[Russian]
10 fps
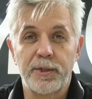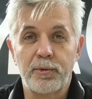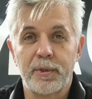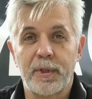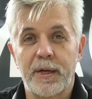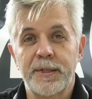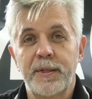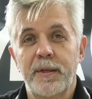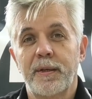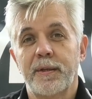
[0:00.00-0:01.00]
что это
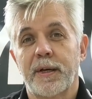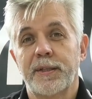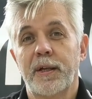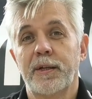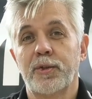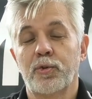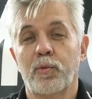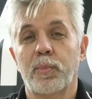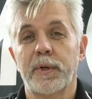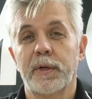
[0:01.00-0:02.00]
Россия, и хотели,
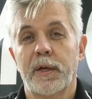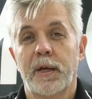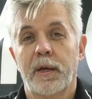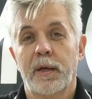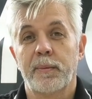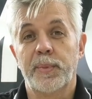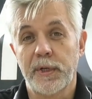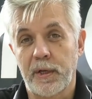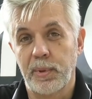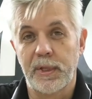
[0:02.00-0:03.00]
чтобы
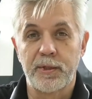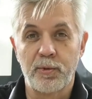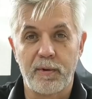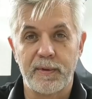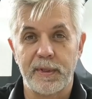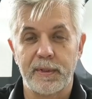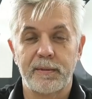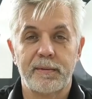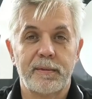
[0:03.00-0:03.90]
бирка была сорвана,